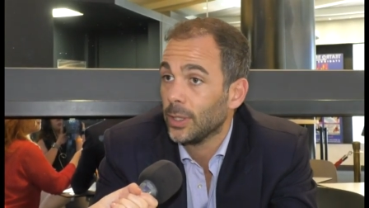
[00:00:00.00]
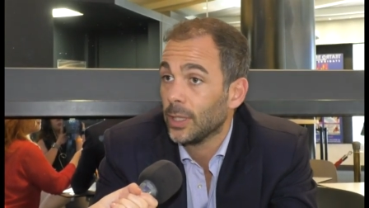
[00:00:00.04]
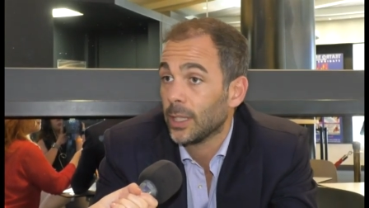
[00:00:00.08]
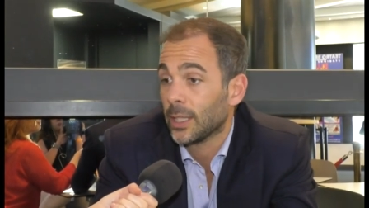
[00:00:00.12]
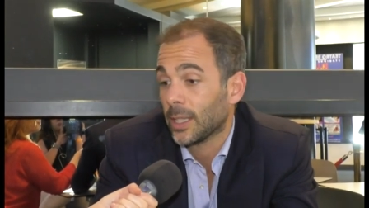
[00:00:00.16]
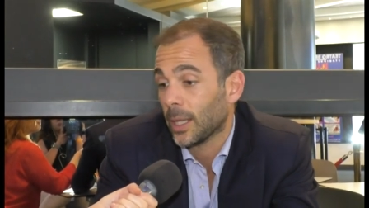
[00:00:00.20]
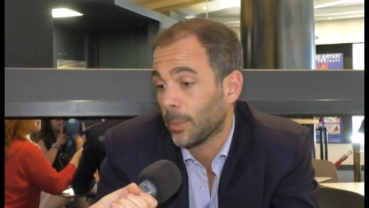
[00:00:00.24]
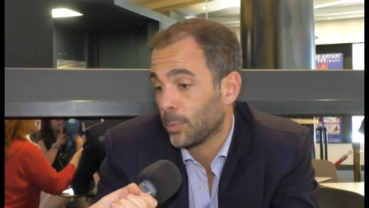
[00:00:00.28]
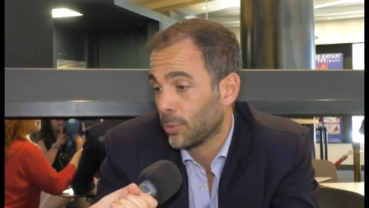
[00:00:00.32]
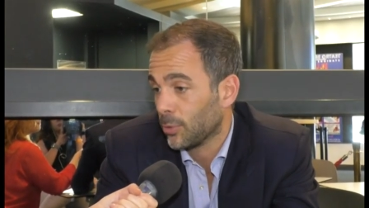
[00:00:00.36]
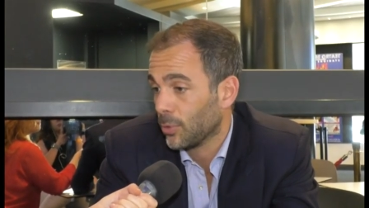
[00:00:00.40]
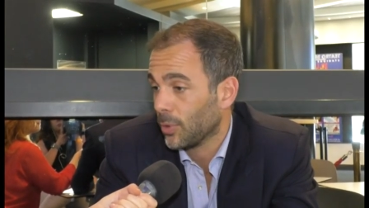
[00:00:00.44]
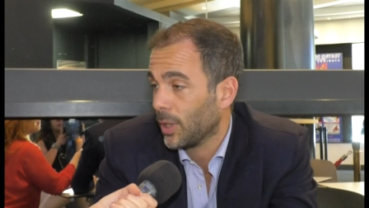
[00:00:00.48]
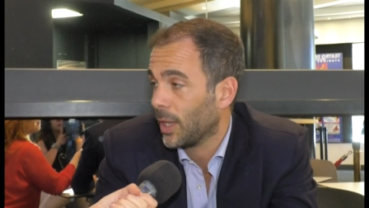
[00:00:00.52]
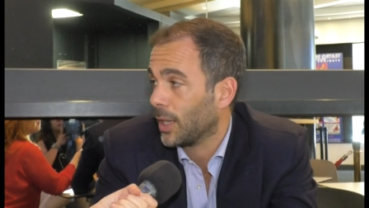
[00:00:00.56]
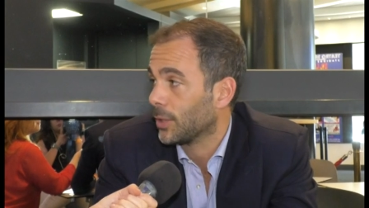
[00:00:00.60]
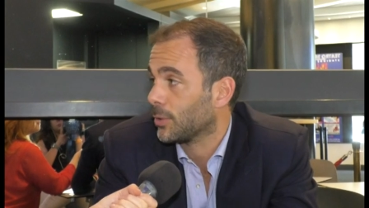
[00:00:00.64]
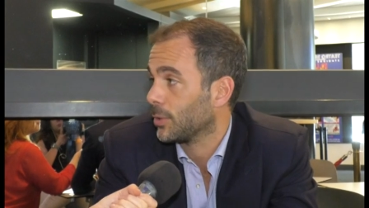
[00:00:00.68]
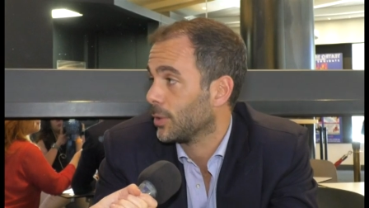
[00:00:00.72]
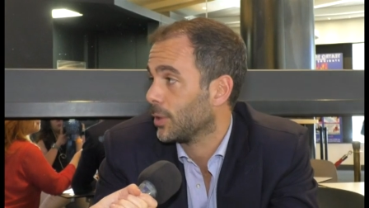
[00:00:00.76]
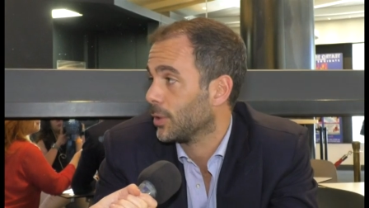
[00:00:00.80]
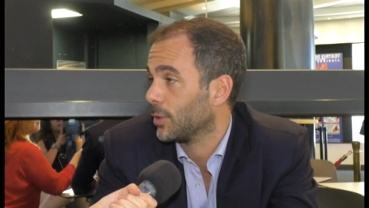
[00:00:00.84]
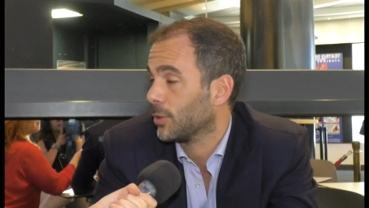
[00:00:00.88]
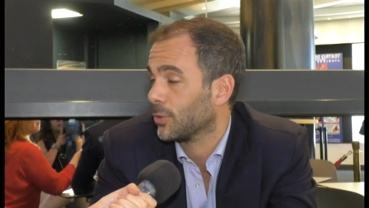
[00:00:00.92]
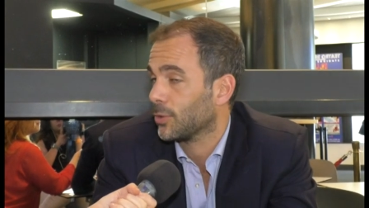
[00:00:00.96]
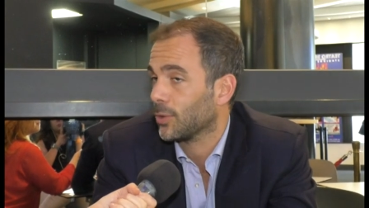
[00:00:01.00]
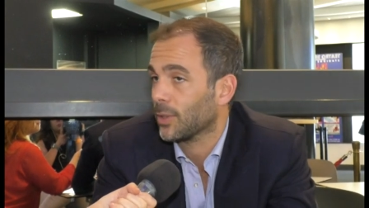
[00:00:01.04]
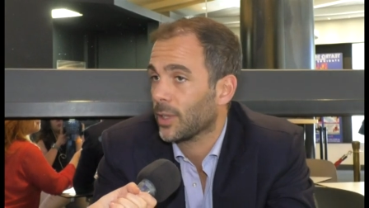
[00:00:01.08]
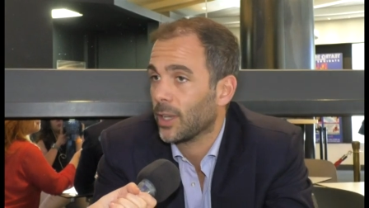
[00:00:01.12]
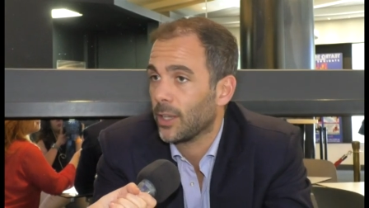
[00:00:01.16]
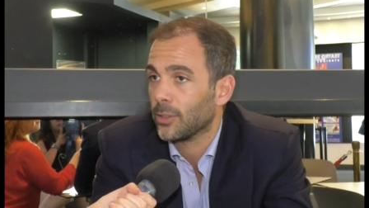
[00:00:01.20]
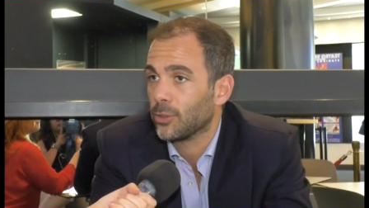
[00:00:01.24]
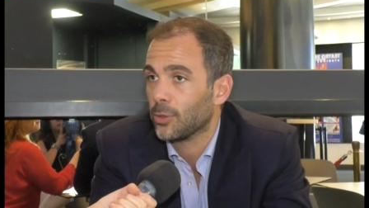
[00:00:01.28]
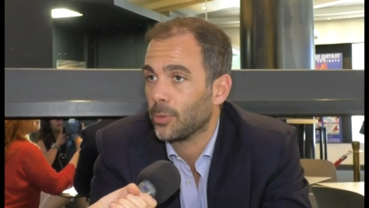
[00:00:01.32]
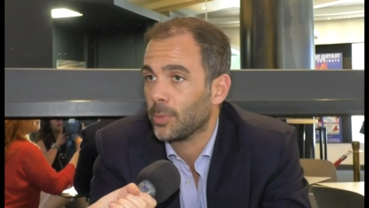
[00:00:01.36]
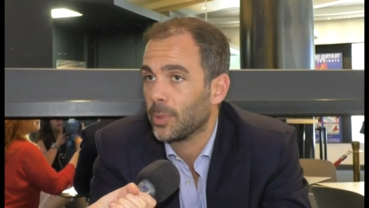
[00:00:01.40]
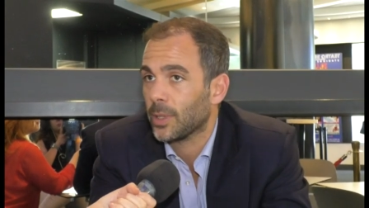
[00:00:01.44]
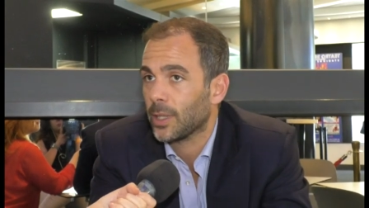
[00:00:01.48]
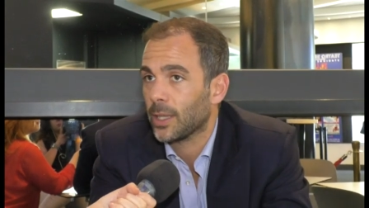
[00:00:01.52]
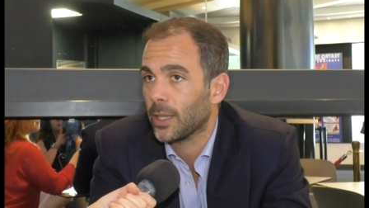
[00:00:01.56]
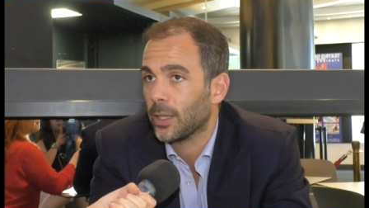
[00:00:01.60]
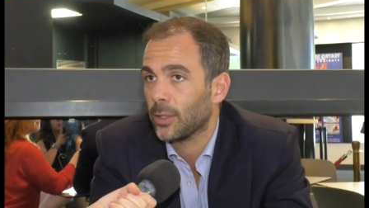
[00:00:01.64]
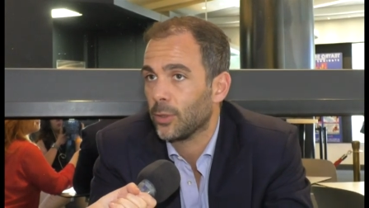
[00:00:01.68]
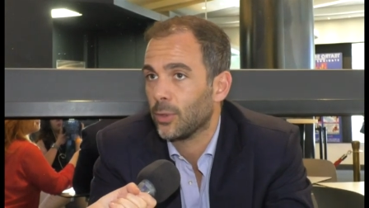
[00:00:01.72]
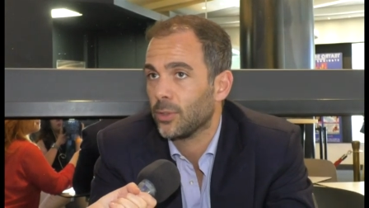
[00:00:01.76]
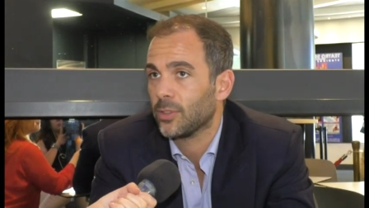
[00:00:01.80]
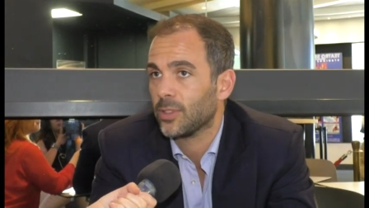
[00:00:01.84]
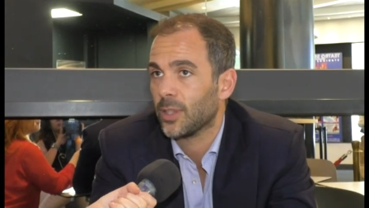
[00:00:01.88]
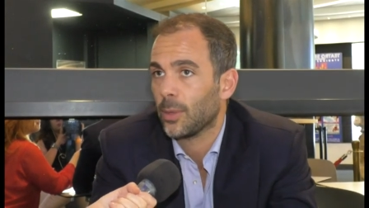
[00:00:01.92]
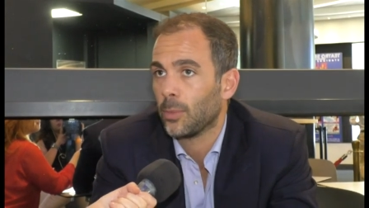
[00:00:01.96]
incapsulato nel nostro caso perché
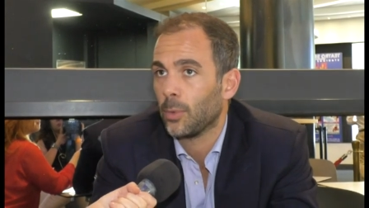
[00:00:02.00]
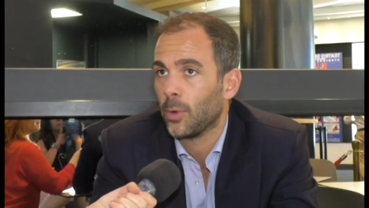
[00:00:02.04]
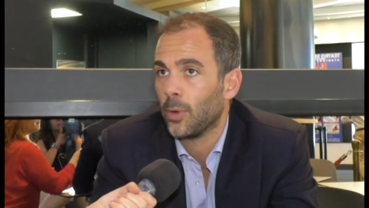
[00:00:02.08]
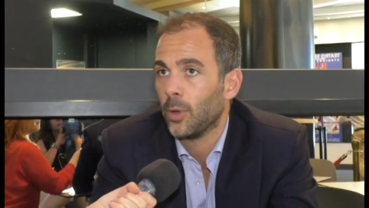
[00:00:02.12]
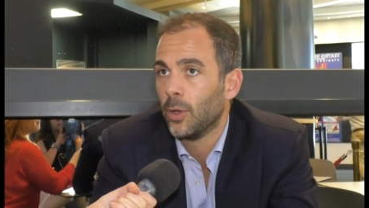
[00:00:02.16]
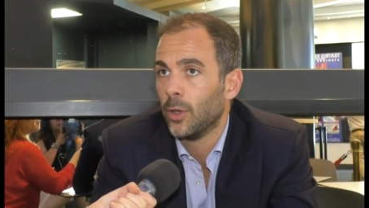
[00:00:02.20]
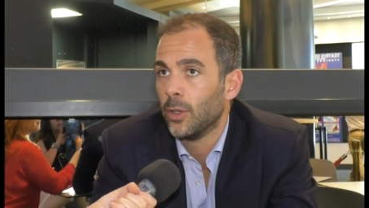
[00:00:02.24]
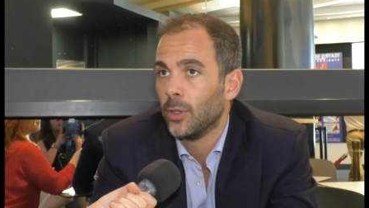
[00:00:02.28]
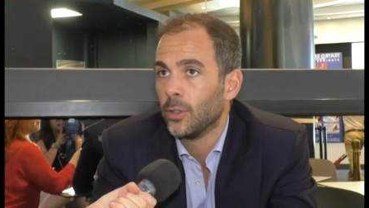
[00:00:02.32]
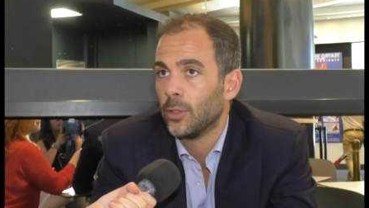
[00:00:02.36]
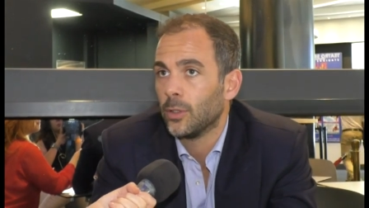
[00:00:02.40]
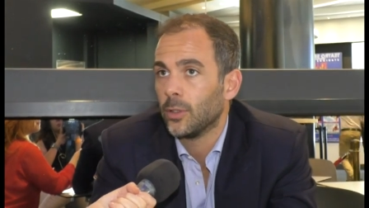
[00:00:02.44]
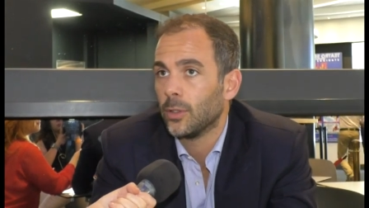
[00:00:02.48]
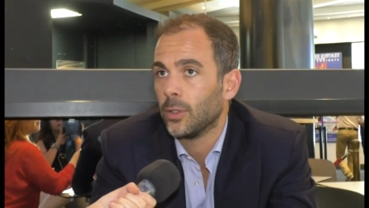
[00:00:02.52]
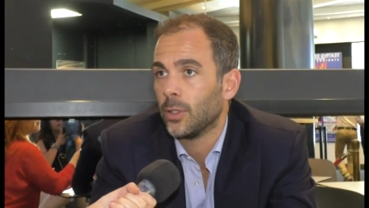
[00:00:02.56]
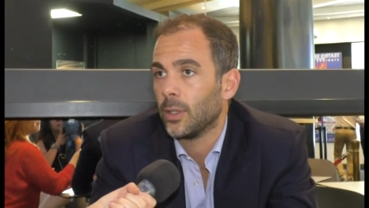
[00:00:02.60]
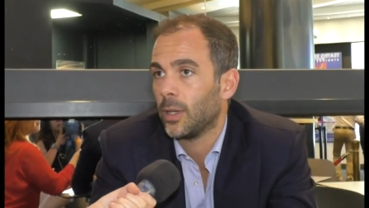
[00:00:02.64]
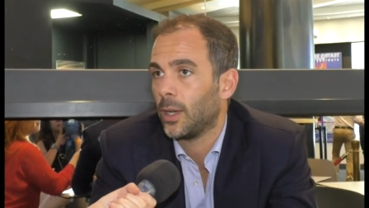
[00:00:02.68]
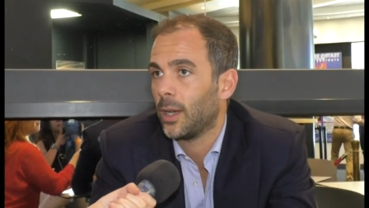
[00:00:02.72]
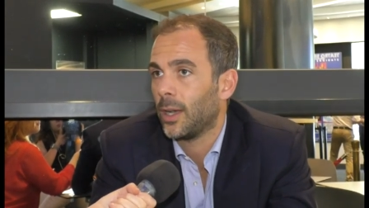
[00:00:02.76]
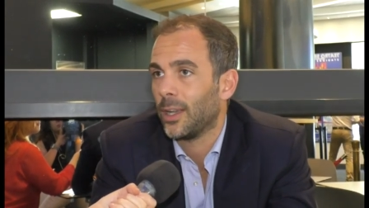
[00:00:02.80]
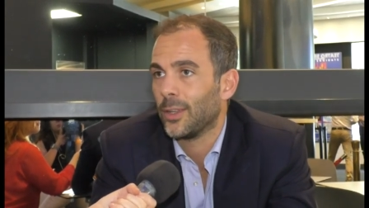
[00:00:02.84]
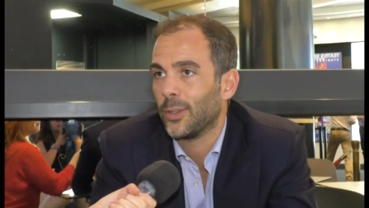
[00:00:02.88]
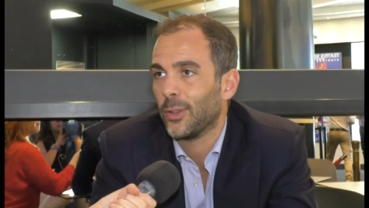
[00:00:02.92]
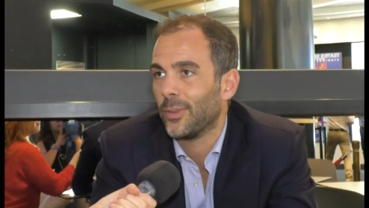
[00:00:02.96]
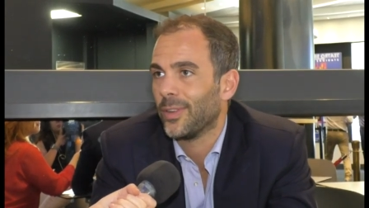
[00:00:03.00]
noi siamo al